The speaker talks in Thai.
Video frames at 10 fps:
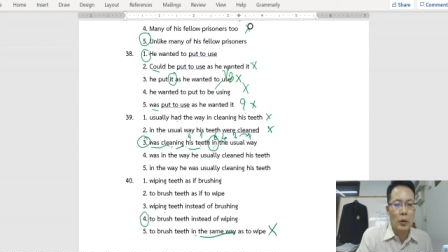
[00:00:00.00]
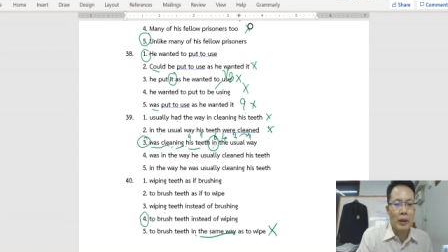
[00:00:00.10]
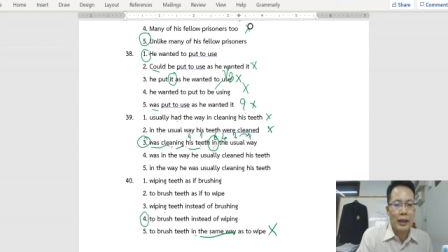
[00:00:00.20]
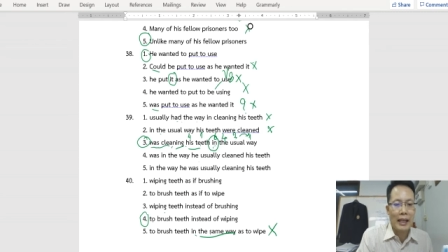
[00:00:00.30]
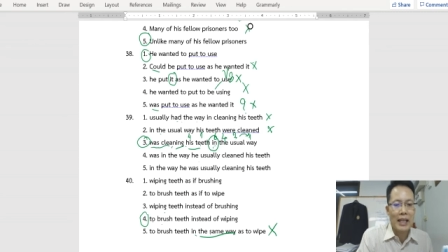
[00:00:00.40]

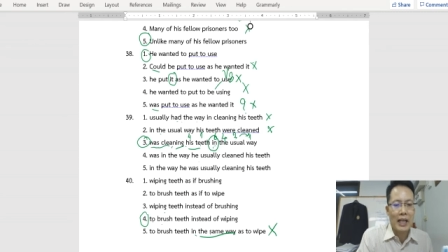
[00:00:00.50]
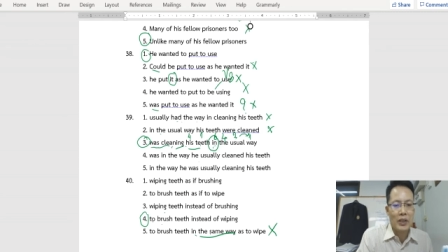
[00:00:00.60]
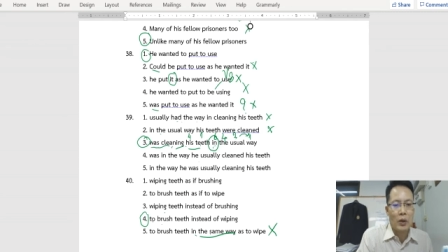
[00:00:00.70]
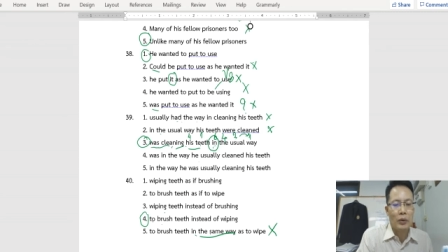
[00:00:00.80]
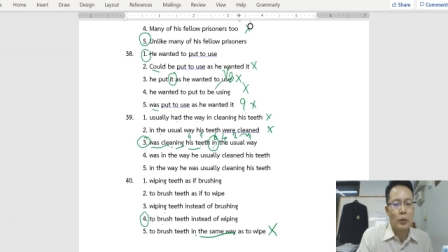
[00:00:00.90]
กริยา
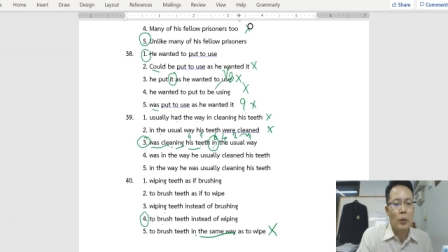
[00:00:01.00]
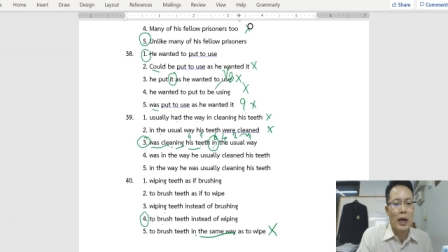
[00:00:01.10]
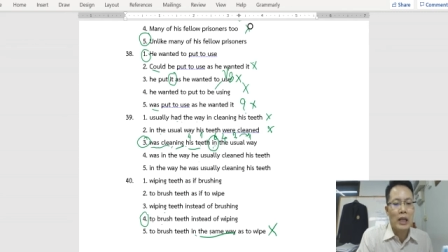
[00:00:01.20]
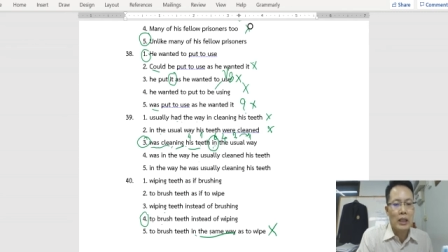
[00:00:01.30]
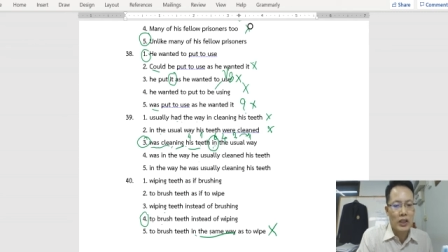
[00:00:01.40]
2 ตัว
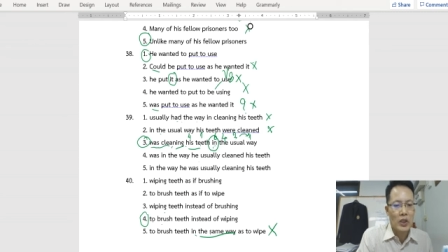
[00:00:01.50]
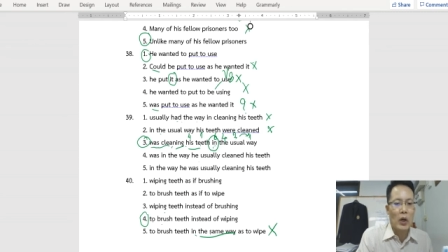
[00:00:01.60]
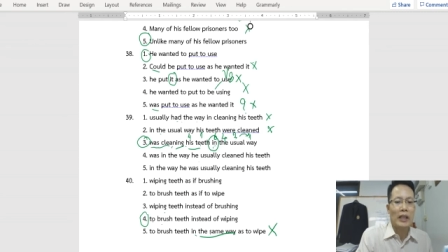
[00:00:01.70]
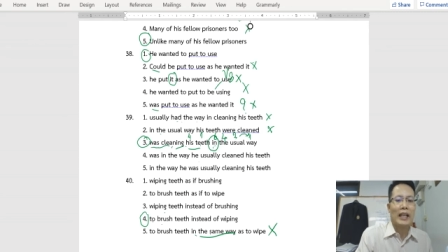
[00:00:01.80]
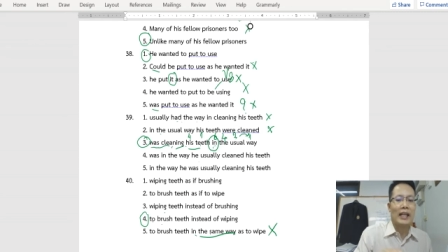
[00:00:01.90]
ซ้อ
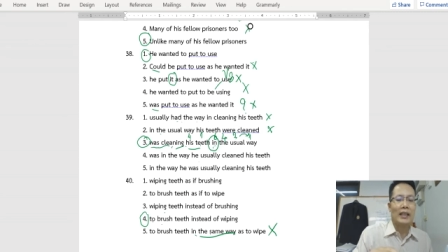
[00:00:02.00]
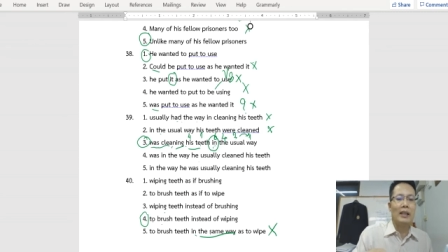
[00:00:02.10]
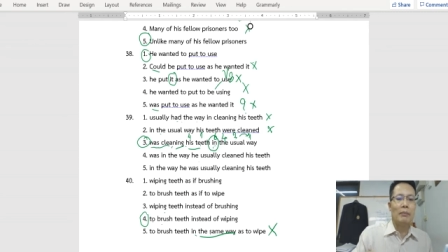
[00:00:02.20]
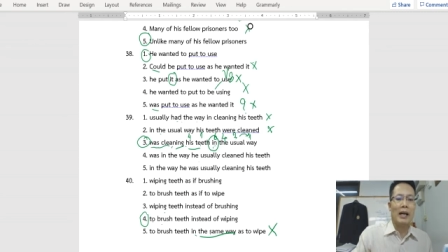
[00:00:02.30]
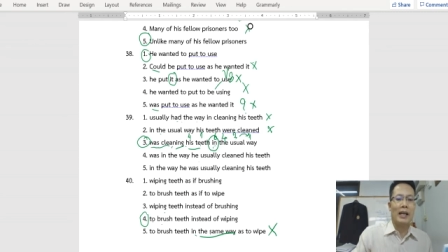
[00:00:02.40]
นกันขึ้น
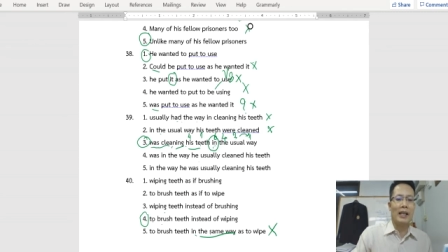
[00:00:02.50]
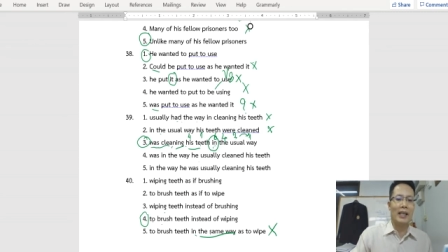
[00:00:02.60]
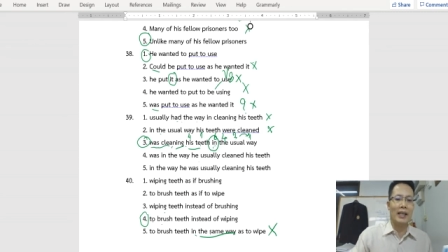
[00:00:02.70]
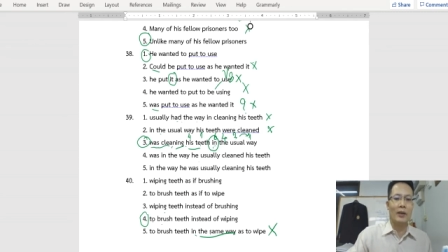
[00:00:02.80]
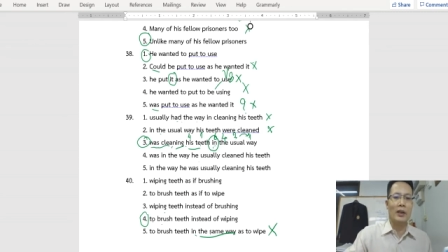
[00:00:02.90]
มานั่นเอ
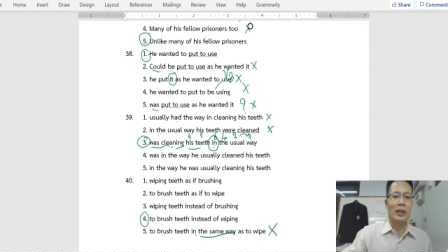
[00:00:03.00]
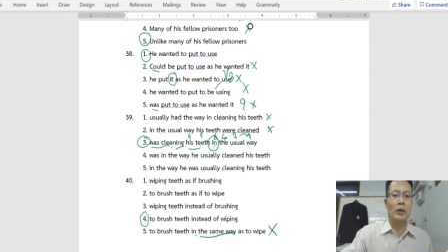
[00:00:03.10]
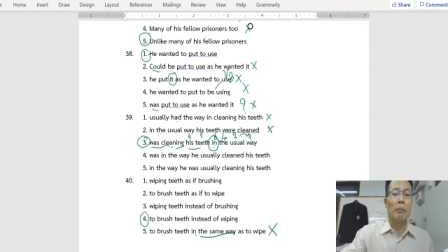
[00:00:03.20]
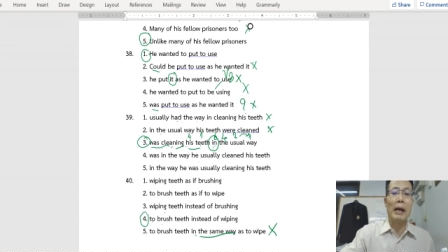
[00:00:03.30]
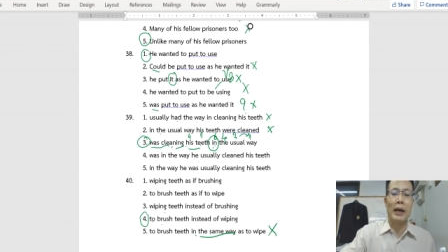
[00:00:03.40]
ง ข้อนี้ต้อง
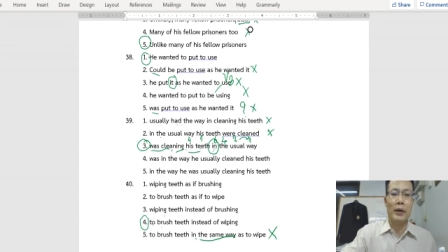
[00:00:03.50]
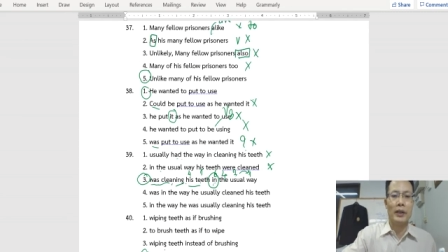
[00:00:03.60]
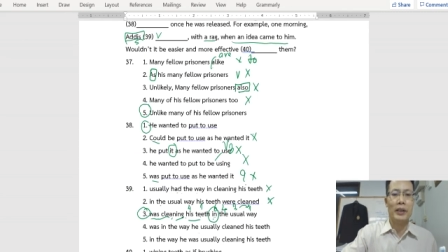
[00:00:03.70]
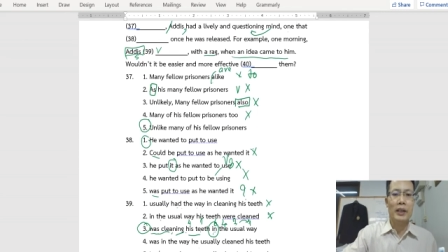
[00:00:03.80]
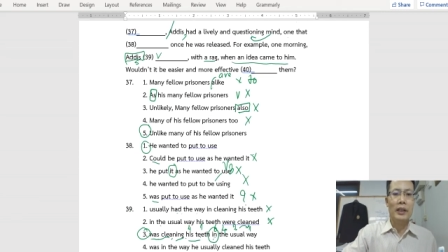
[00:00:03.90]
แปลหน่อย
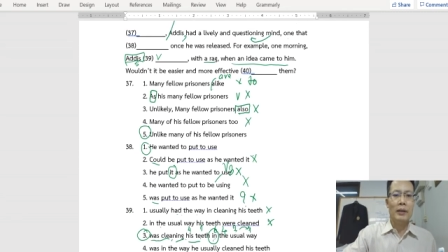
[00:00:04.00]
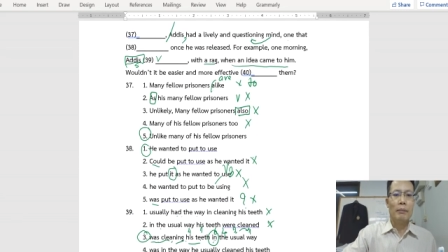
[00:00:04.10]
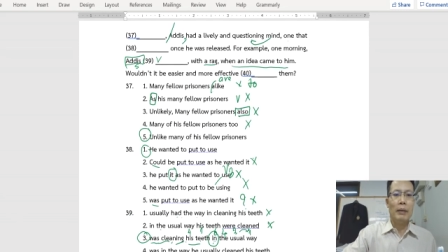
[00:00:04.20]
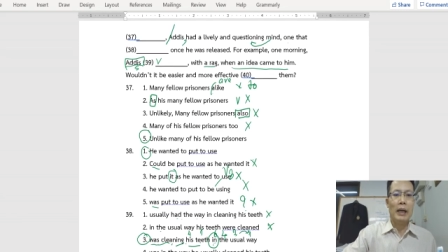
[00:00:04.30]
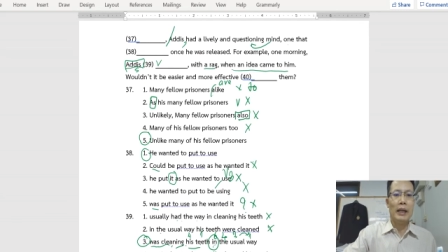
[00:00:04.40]

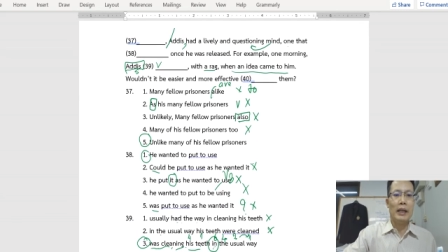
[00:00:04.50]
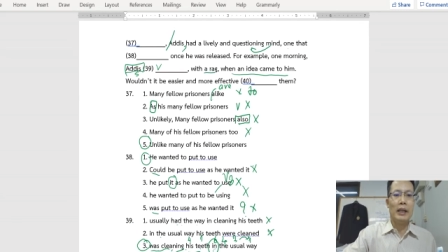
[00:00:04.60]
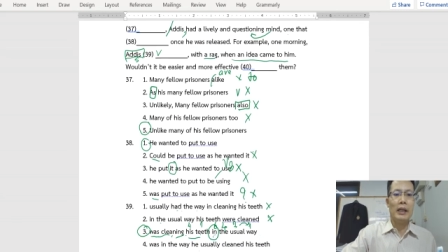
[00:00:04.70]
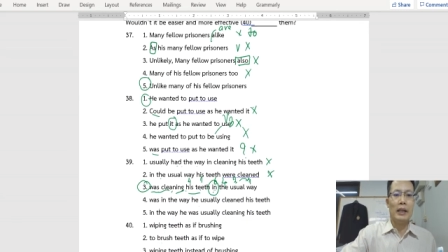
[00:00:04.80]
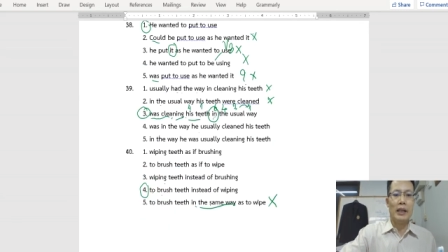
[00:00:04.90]
แปลนิด
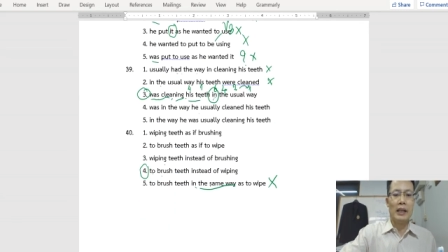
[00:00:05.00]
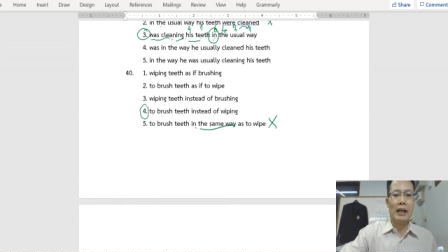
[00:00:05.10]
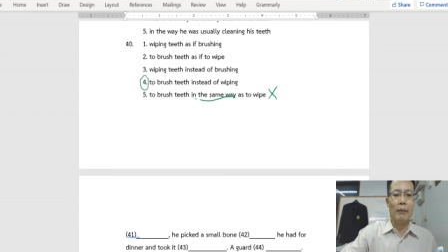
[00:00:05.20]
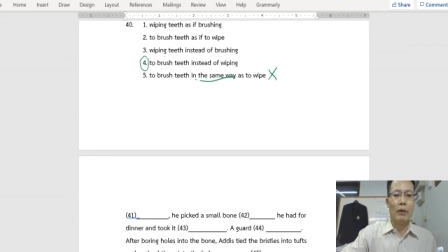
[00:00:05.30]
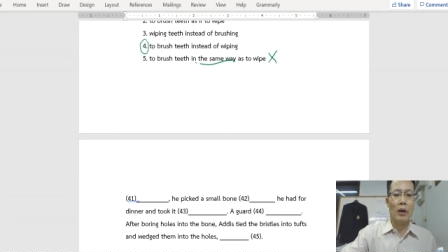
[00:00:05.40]
หนึ่งนะครั
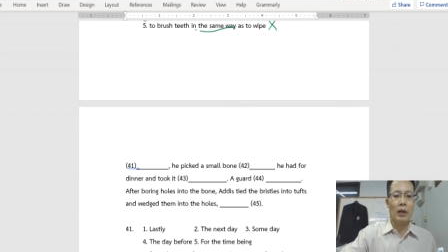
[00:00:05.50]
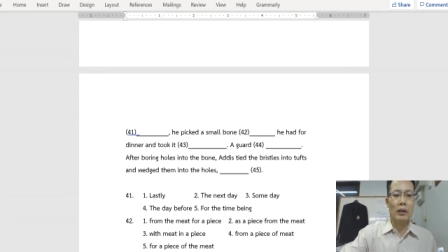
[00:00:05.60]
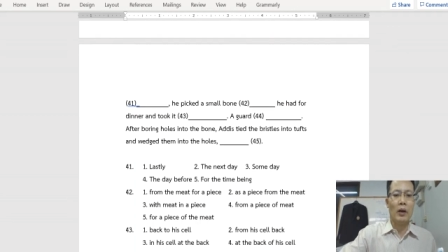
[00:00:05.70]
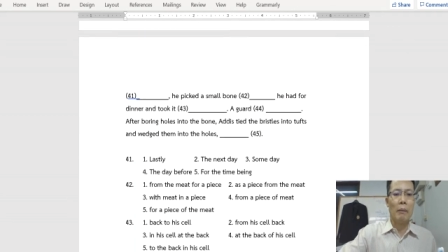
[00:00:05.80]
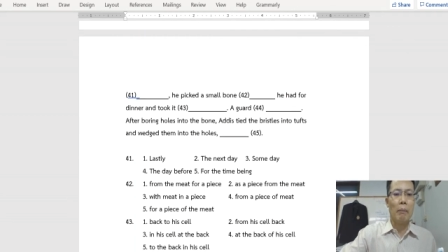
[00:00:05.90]
บ ข้อ
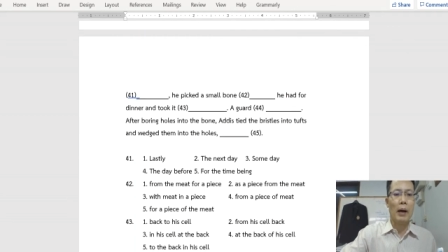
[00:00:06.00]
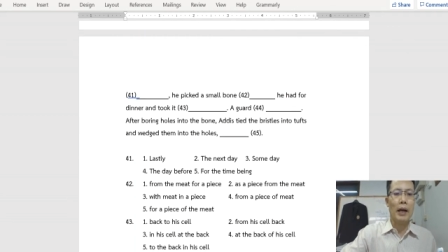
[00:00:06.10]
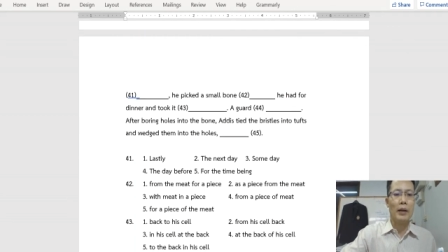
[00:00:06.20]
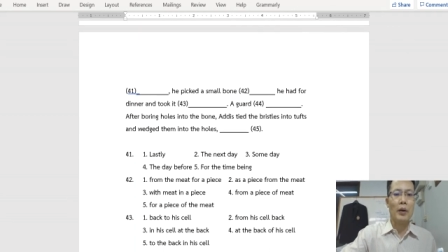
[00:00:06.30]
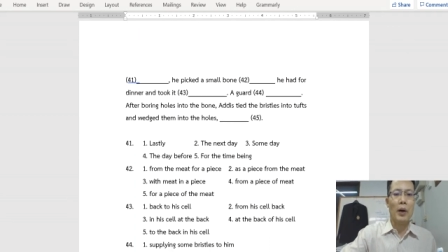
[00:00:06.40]
ต่อไป
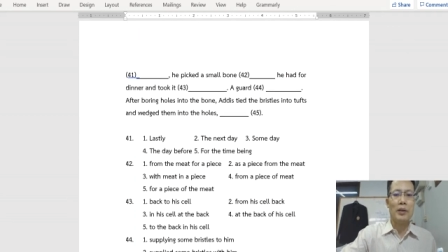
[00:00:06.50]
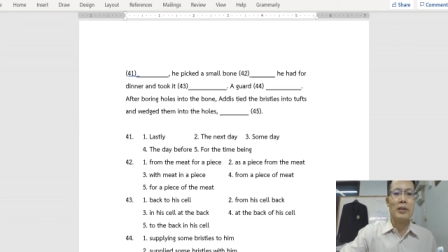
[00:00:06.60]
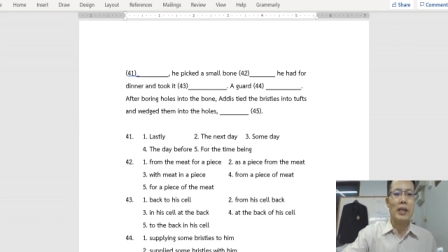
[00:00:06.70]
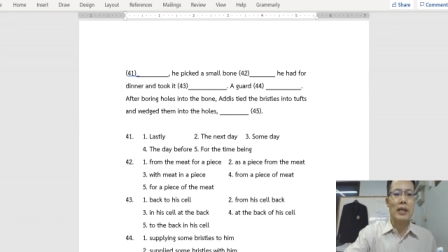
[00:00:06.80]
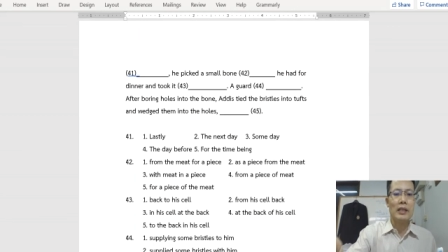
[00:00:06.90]
ข้อ
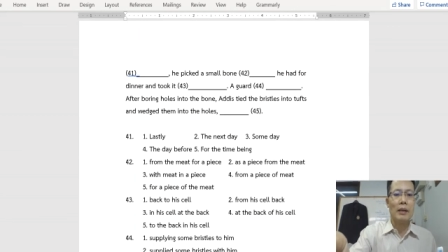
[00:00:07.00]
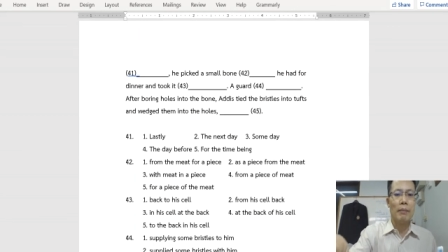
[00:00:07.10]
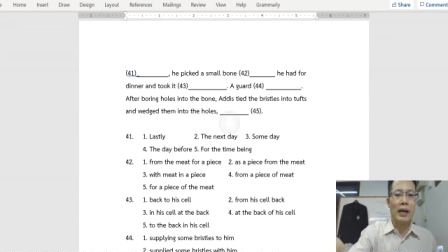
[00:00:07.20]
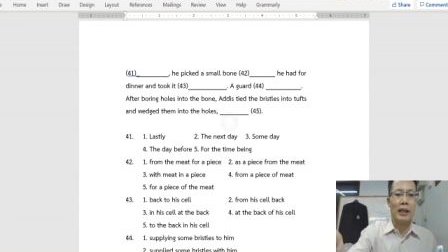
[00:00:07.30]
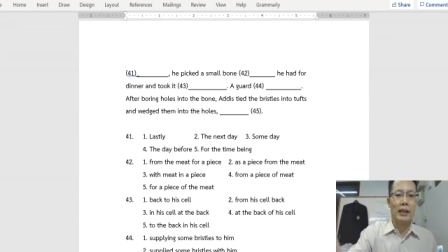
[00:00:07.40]

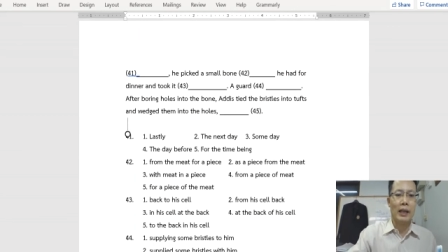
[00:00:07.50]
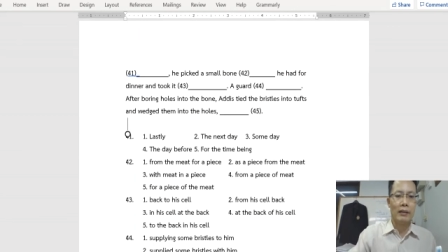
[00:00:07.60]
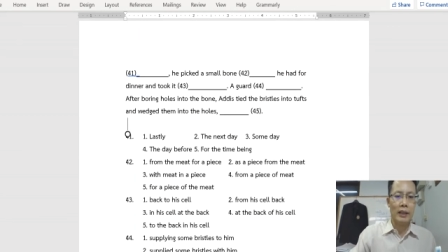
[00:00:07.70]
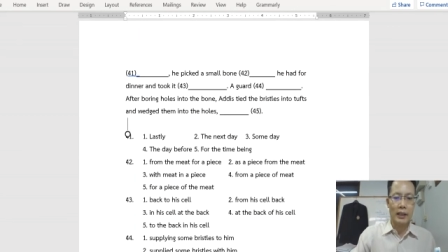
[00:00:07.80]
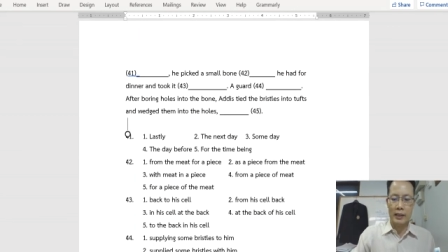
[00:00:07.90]
41 คราว
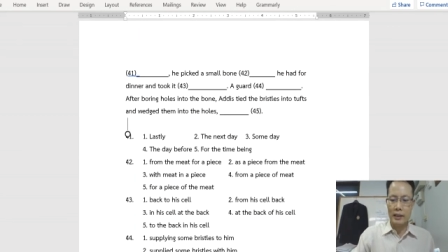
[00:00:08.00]
นี้